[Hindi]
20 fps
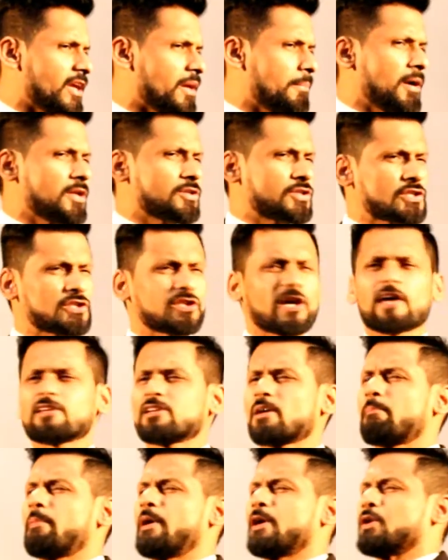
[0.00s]
के बाद जैसे आज
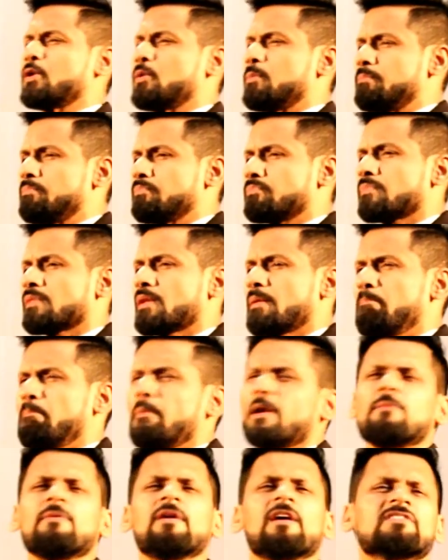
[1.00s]
आप बैठो
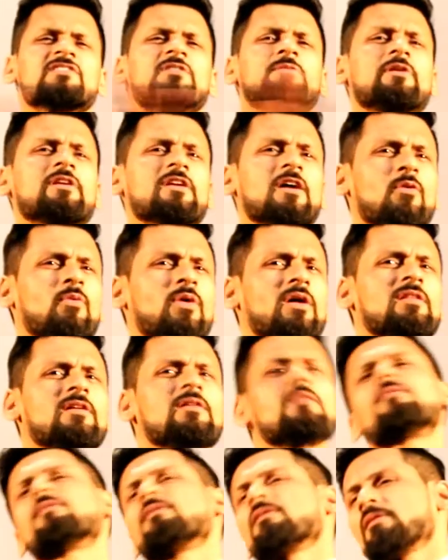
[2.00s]
मैं भी ऐसे बैठा हुआ
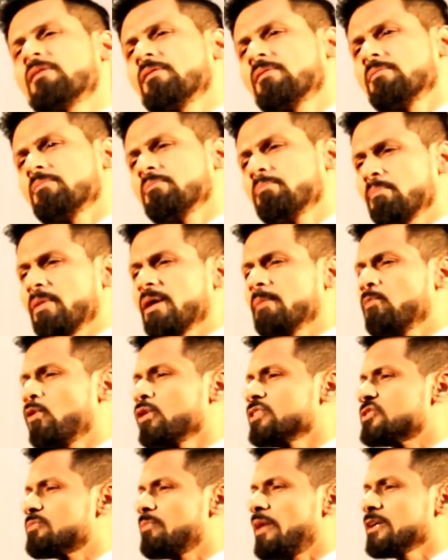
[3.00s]
था मैं
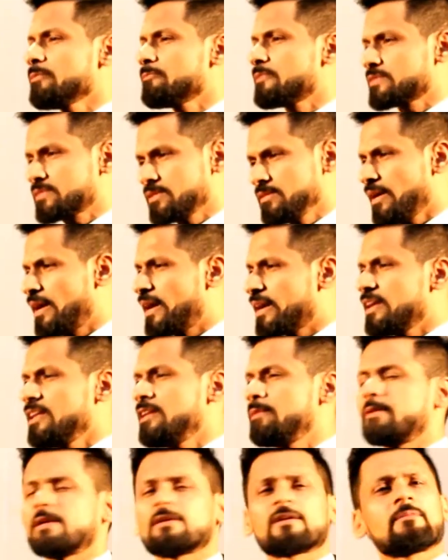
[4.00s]
बहुत स्मार्ट पर्सन आगे
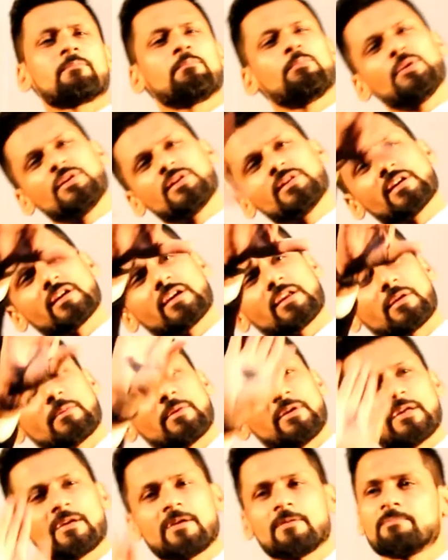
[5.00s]
नहीं बैठा पीछे जाकर के
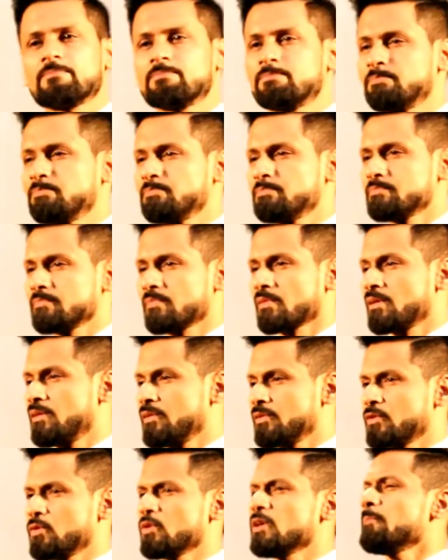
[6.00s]
बैठ गया
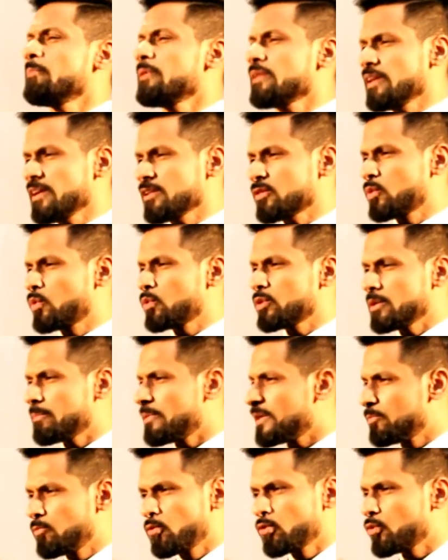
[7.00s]
क्योंकि पता है थोड़ी देर
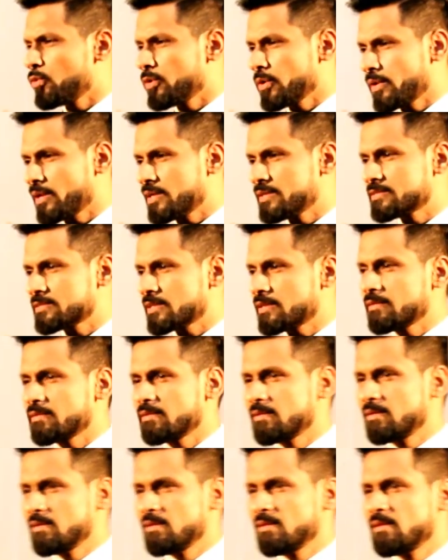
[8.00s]
बाद बोर होने वाला
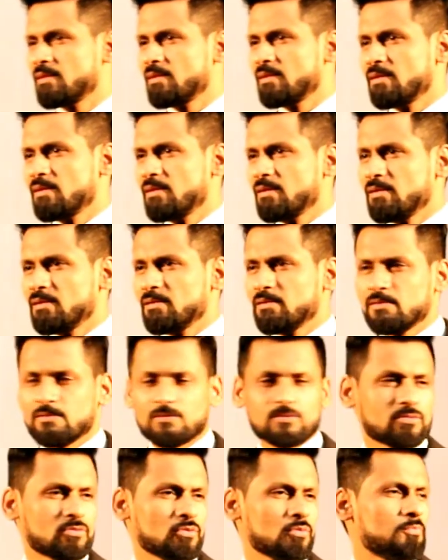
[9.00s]

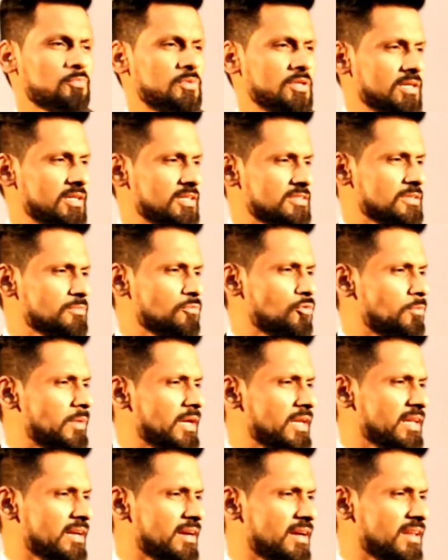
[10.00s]
इंसान तो धीरे से
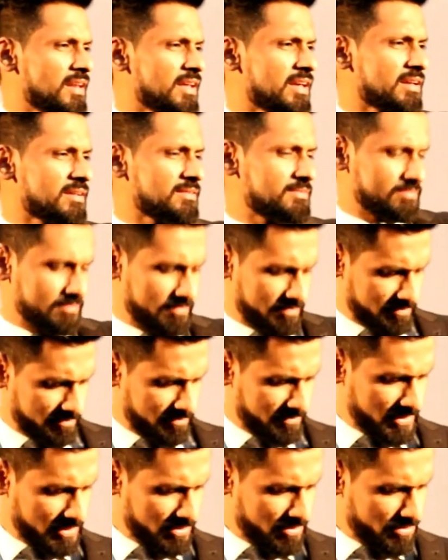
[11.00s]
मोबाइल निकाल रहे
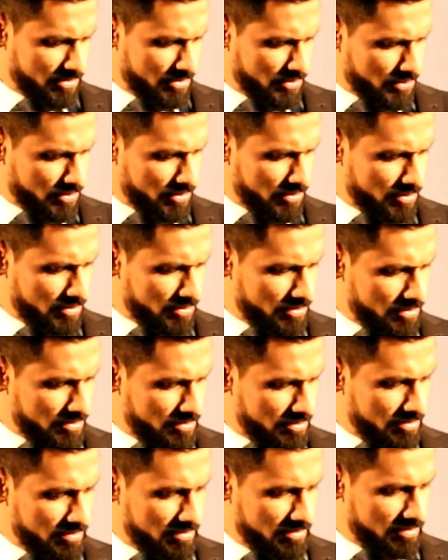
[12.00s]
टुकड़ टुकड़
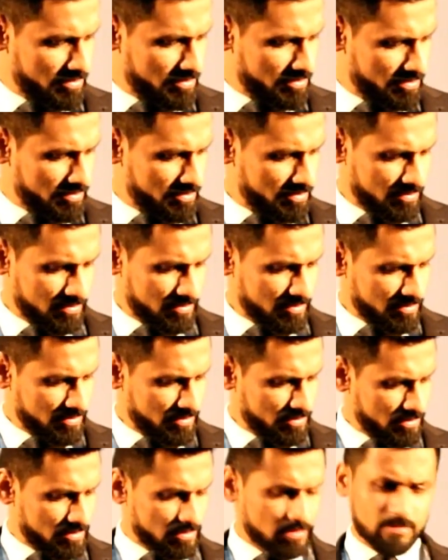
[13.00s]
टुकड़
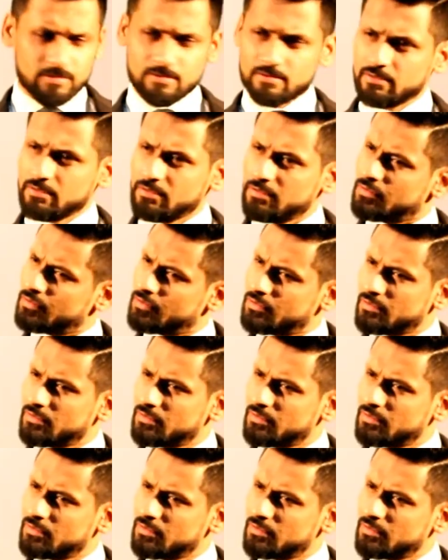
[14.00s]
टुकड़ टुकड़ टुकड़